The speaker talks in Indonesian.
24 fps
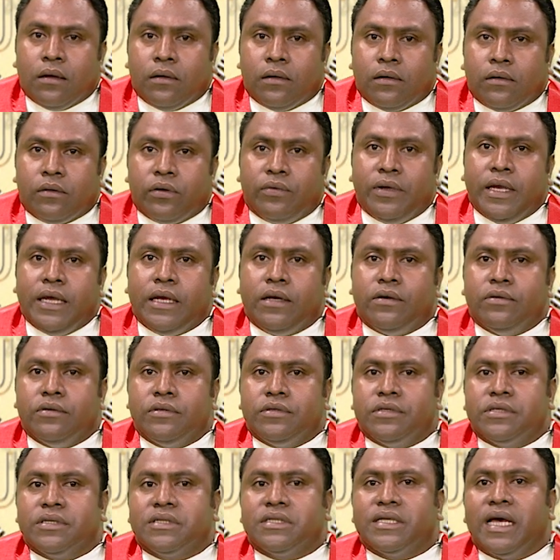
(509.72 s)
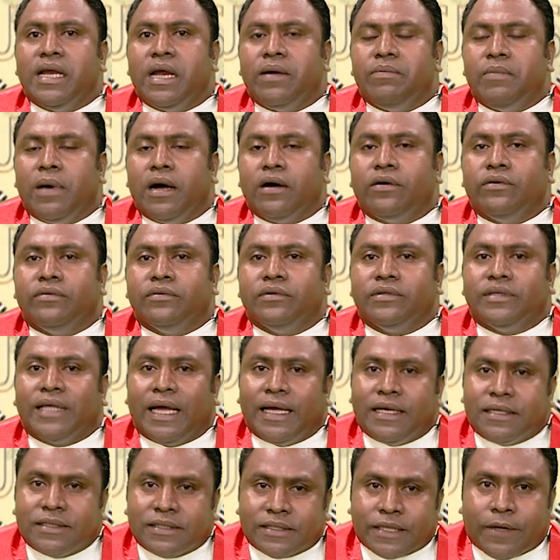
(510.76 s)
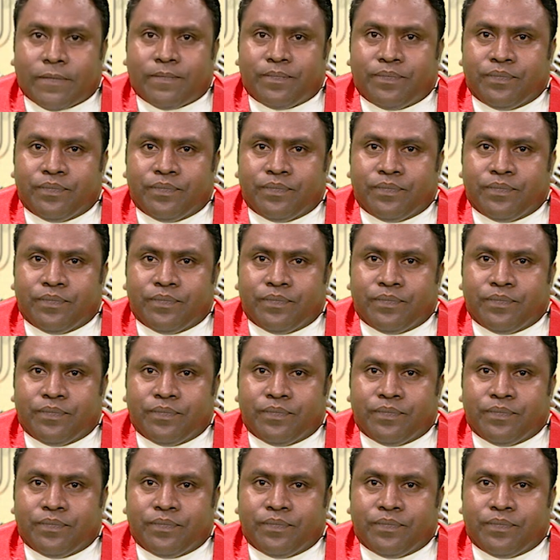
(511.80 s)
Toikus saida makuntese.